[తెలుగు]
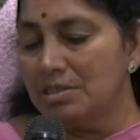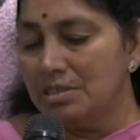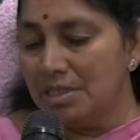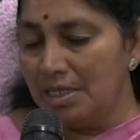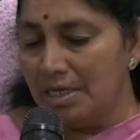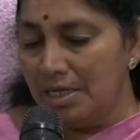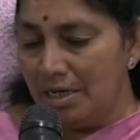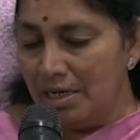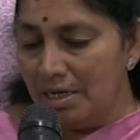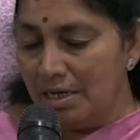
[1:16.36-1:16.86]

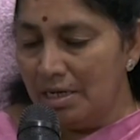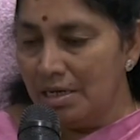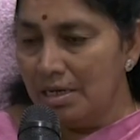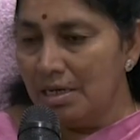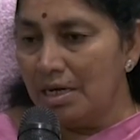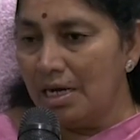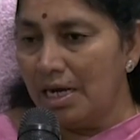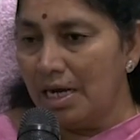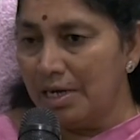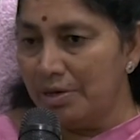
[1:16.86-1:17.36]
జన
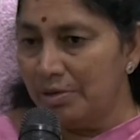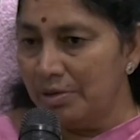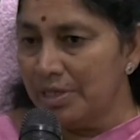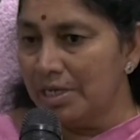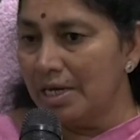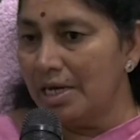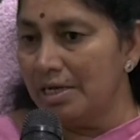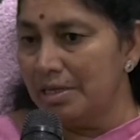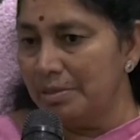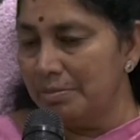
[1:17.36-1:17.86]

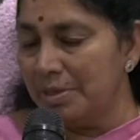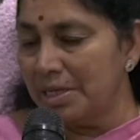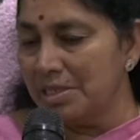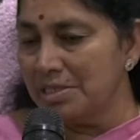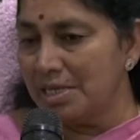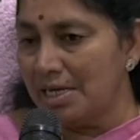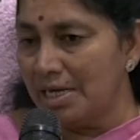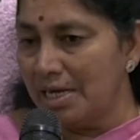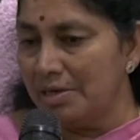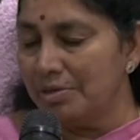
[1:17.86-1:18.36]
ఆరోగ్యాన్ని
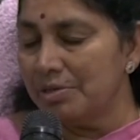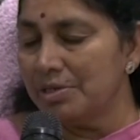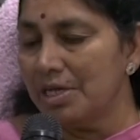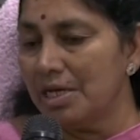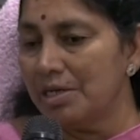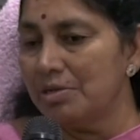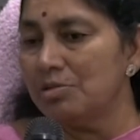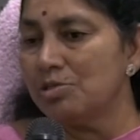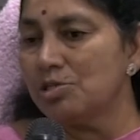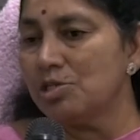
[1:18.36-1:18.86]
ప్రజల
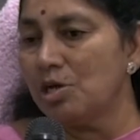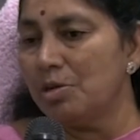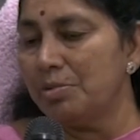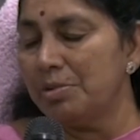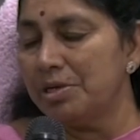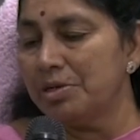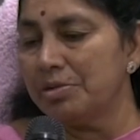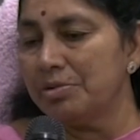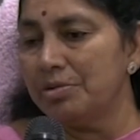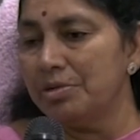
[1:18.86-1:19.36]
ఆరోగ్యాన్ని దృష్టిలో
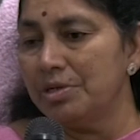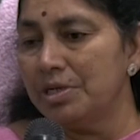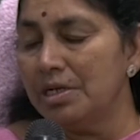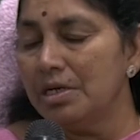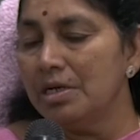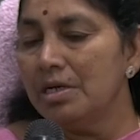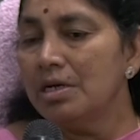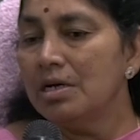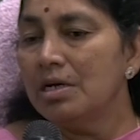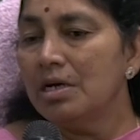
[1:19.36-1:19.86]
పెట్టుకొని
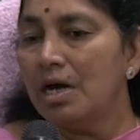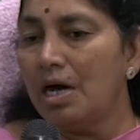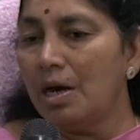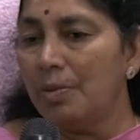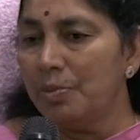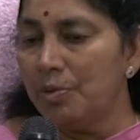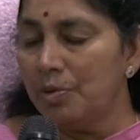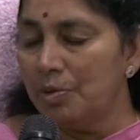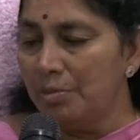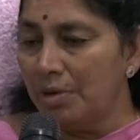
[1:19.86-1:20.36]

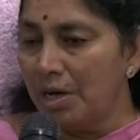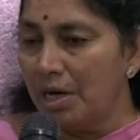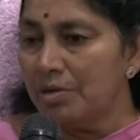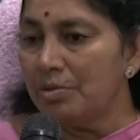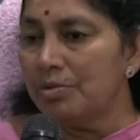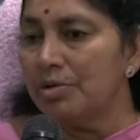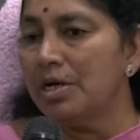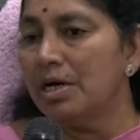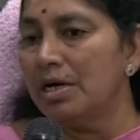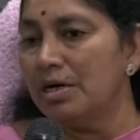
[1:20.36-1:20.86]
అప్పుడు
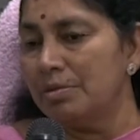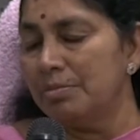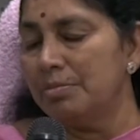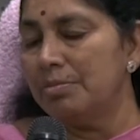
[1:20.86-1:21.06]
మాకు కూడా